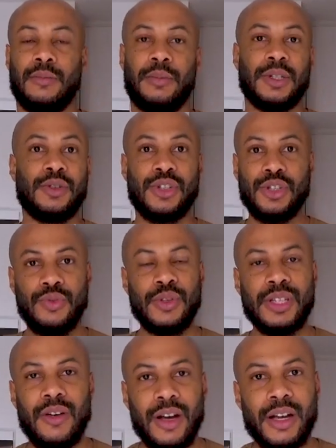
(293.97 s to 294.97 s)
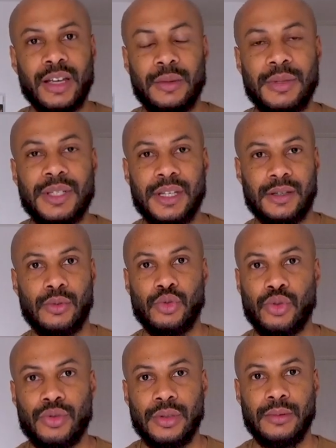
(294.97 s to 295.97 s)
Parce que si tu veux savoir créer un business
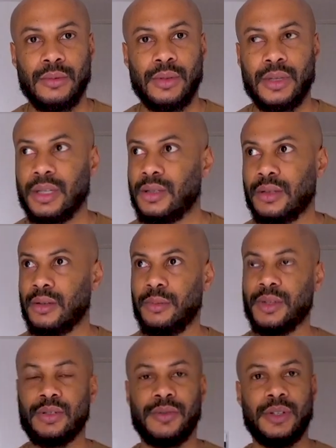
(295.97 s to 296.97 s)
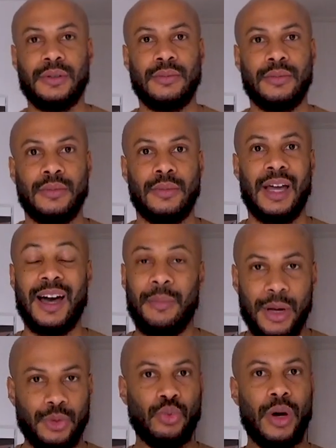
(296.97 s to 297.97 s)
aujourd'hui, qu'est-ce qui t'en empêche en fait à
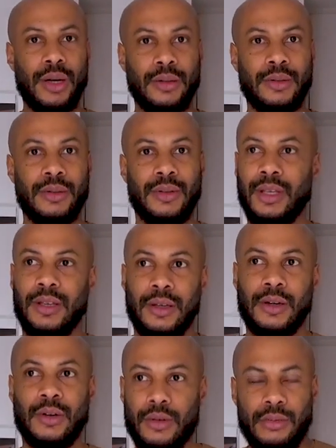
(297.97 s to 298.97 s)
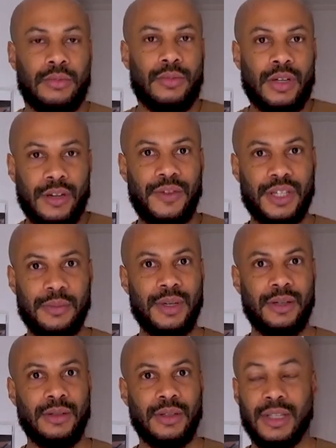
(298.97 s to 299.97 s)
part toi, réfléchis
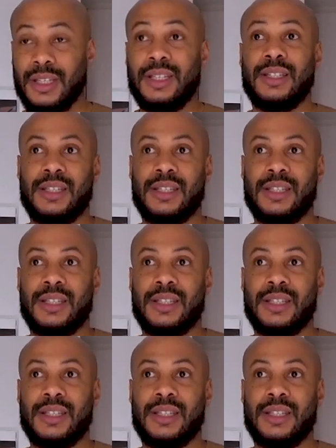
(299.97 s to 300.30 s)
bien. Qu'est-ce